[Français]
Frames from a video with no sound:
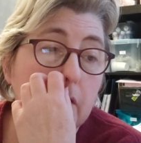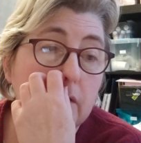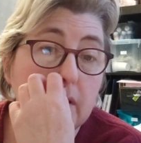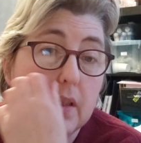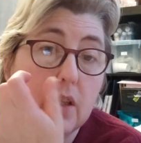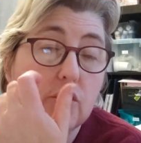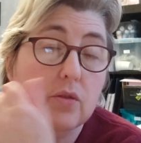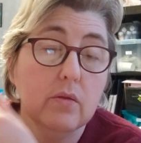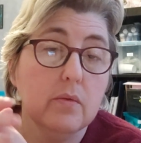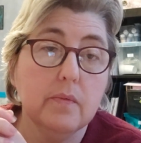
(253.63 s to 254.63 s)
vintage,
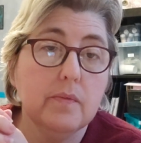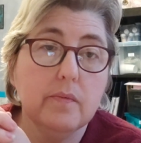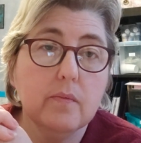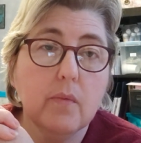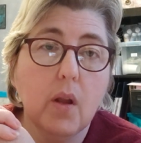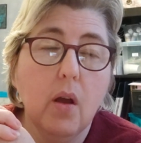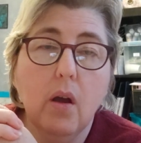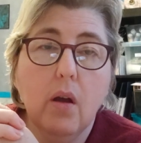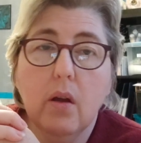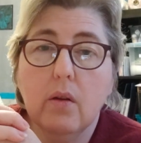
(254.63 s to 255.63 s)

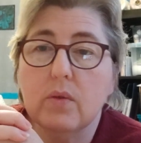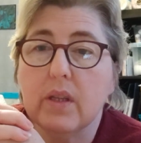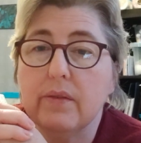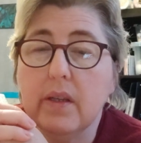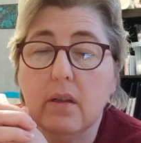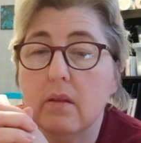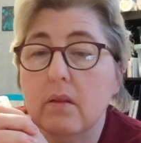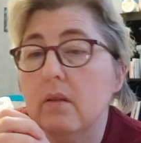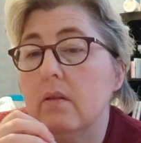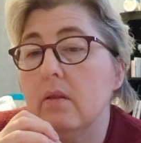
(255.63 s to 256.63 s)
vous savez,
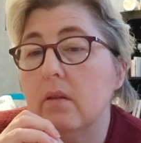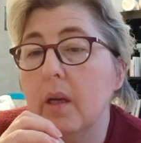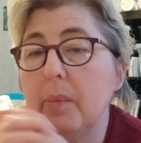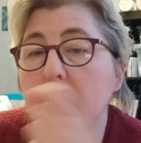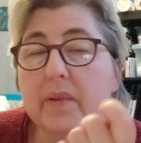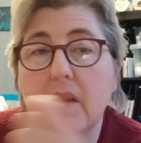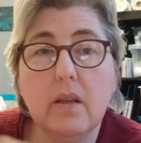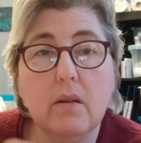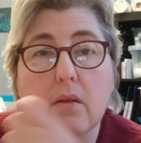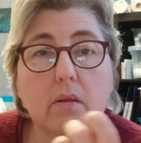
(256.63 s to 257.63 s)
un
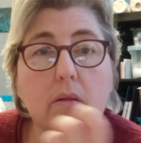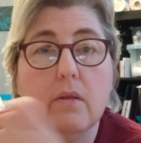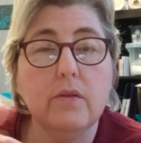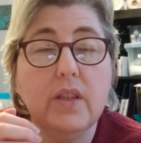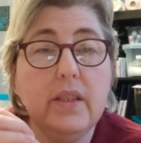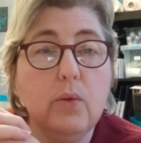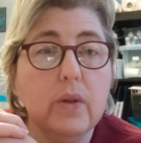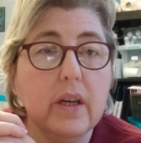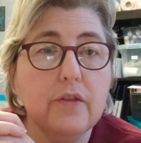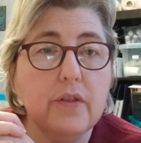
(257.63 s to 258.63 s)
papier vieilli au
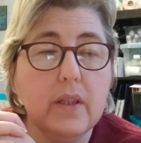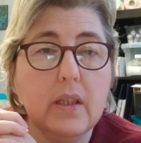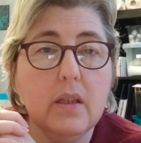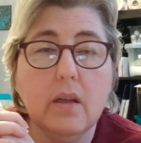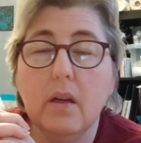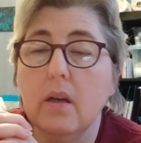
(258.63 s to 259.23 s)
café